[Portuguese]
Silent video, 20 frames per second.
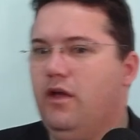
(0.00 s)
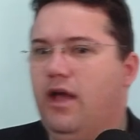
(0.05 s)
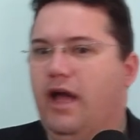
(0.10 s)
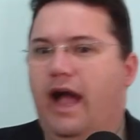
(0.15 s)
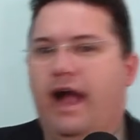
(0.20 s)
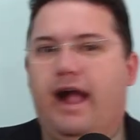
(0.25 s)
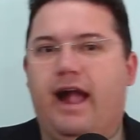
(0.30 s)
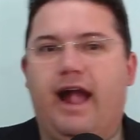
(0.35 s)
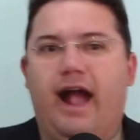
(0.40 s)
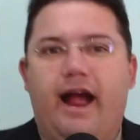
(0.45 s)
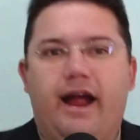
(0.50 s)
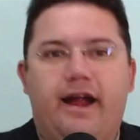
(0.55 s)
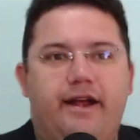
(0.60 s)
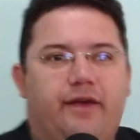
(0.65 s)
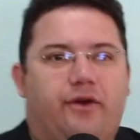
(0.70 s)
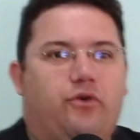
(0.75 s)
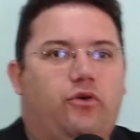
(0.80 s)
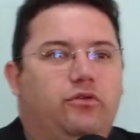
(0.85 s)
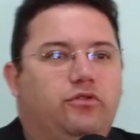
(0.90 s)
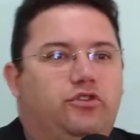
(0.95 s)
A carne
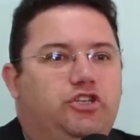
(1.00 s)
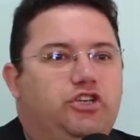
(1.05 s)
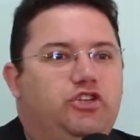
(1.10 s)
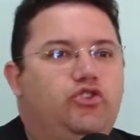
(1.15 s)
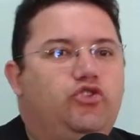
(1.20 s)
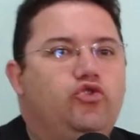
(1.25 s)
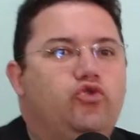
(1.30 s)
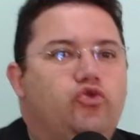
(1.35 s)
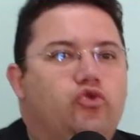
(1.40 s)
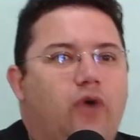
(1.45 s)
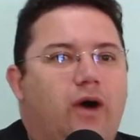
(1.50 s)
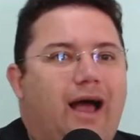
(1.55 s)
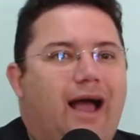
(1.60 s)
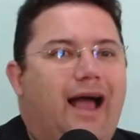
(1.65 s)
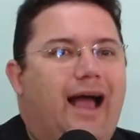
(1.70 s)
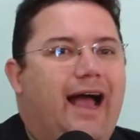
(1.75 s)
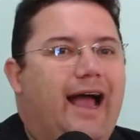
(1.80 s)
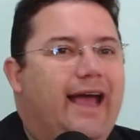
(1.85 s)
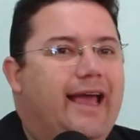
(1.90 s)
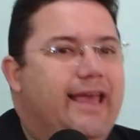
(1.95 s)

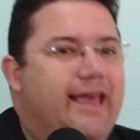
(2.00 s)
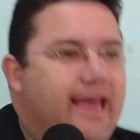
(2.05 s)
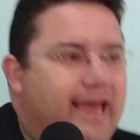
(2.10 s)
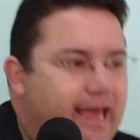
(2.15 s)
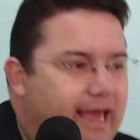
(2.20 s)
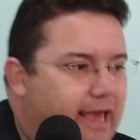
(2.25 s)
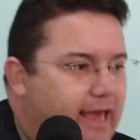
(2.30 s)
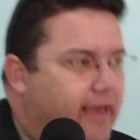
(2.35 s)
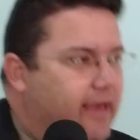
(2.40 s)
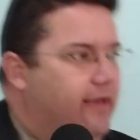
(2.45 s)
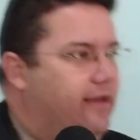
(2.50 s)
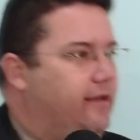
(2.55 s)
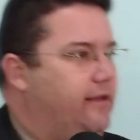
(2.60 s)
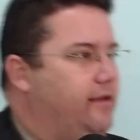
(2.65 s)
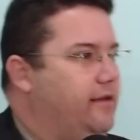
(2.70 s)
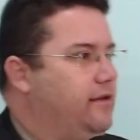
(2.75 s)
continua aí.